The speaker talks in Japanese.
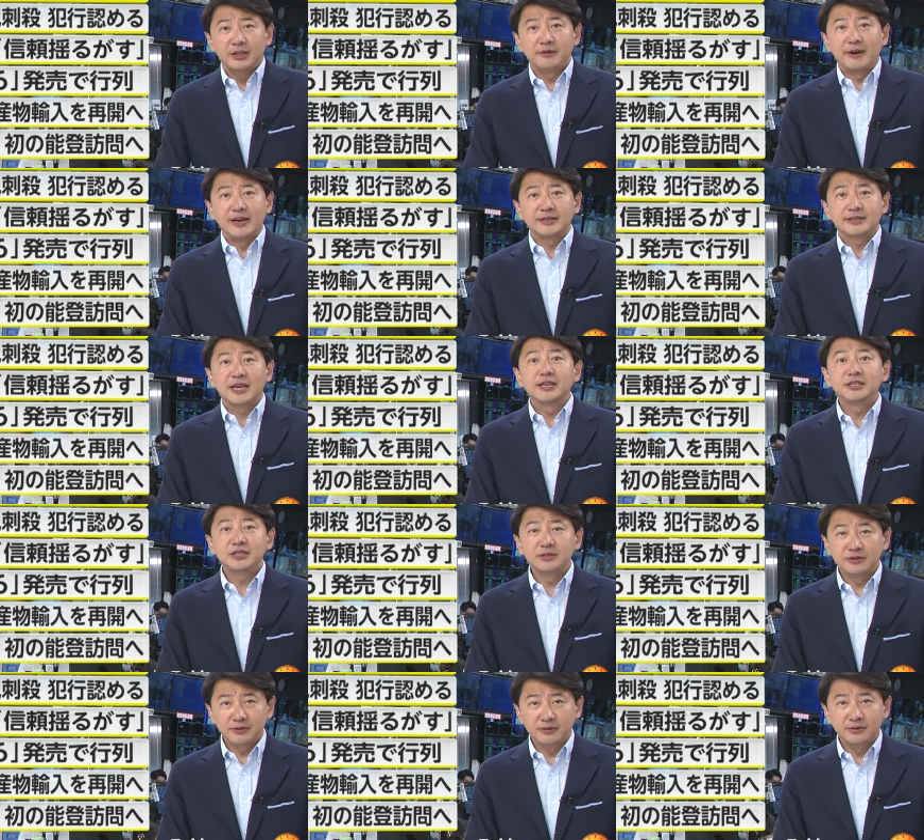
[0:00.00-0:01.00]
では最
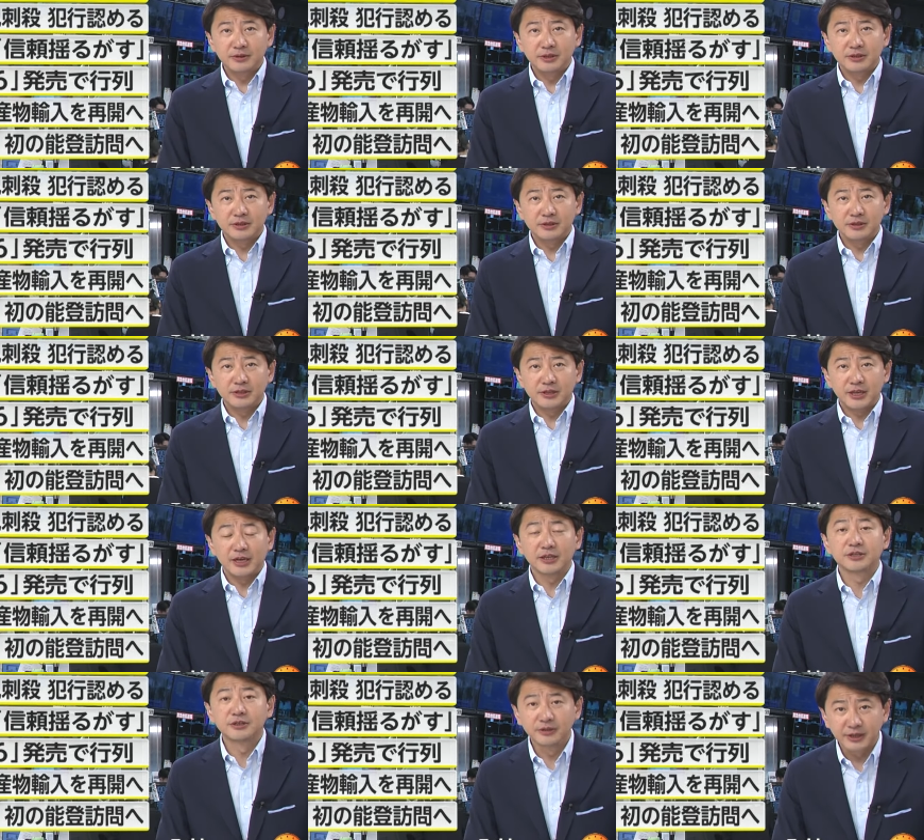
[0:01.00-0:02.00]
新情報につい
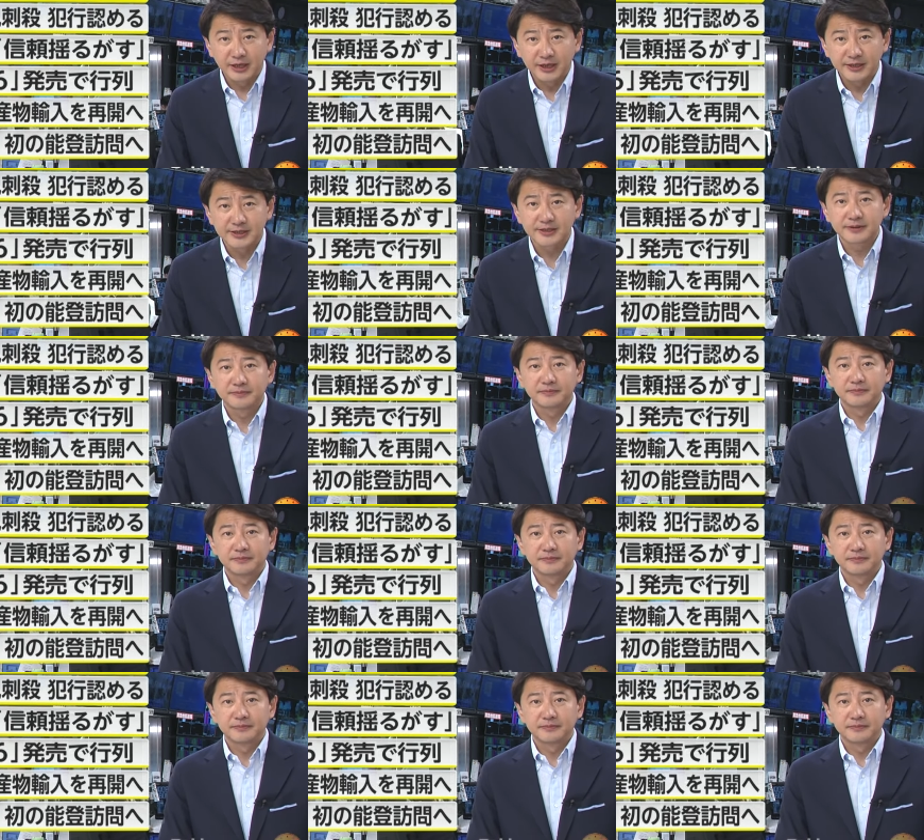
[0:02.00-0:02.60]
て中継です。